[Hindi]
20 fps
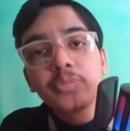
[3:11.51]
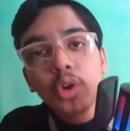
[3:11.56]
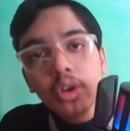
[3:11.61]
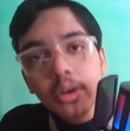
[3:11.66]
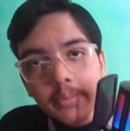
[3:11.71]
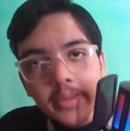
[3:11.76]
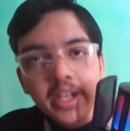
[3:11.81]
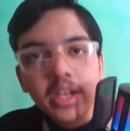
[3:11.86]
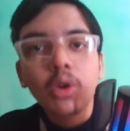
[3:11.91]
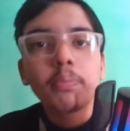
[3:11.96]

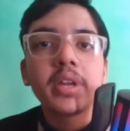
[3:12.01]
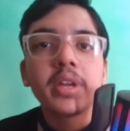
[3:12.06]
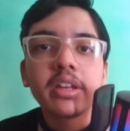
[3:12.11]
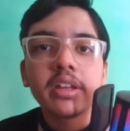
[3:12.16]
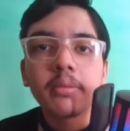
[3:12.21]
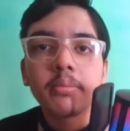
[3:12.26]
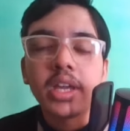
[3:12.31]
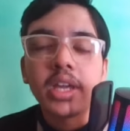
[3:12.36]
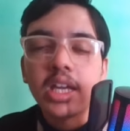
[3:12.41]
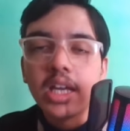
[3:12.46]
और मेरे
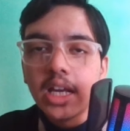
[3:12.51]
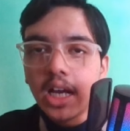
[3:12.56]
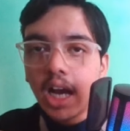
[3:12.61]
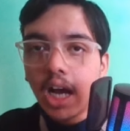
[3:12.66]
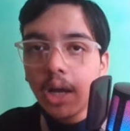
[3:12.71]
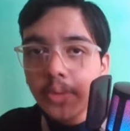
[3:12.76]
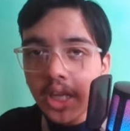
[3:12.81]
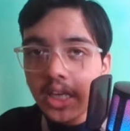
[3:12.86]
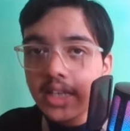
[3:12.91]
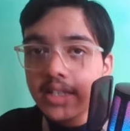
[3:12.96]
ओपिनियन में
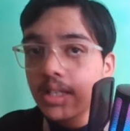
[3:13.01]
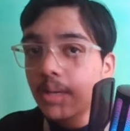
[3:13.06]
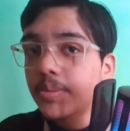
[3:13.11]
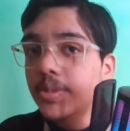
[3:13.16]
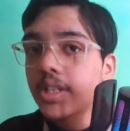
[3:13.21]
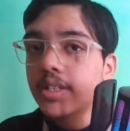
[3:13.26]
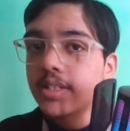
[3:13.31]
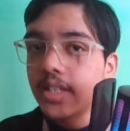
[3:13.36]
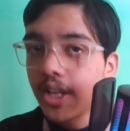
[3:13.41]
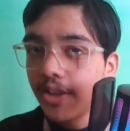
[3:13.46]
आपके लिए
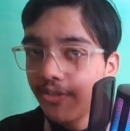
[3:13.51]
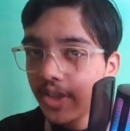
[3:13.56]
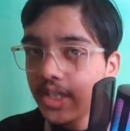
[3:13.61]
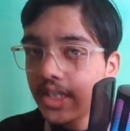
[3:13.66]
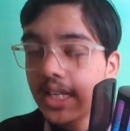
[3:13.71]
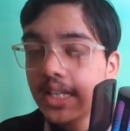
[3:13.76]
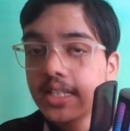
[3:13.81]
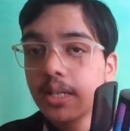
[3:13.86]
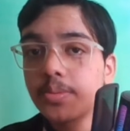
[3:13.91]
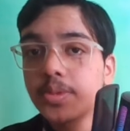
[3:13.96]
सबसे
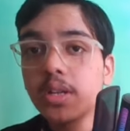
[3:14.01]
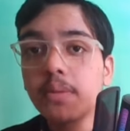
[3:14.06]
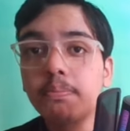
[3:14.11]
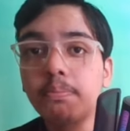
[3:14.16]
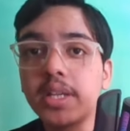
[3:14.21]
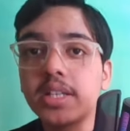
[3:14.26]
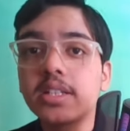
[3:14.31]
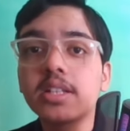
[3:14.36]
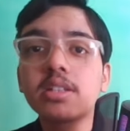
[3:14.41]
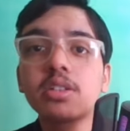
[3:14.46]
सेफेस्ट एंड सबसे
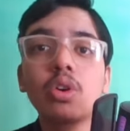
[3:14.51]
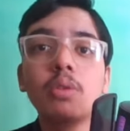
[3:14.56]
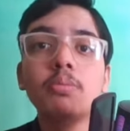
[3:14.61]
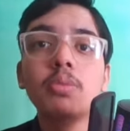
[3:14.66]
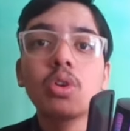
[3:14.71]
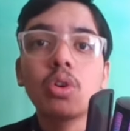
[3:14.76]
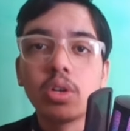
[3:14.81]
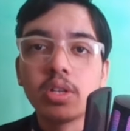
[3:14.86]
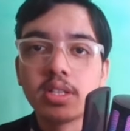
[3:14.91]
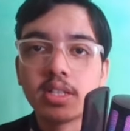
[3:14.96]
बेस्टेस्ट
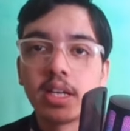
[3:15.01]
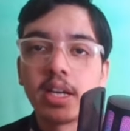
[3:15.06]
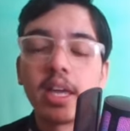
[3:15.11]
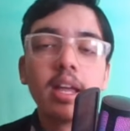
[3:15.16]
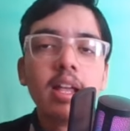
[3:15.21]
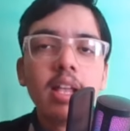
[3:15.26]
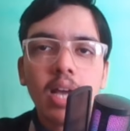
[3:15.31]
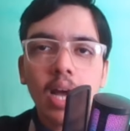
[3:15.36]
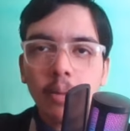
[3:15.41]
कॉम्बो कौन सा है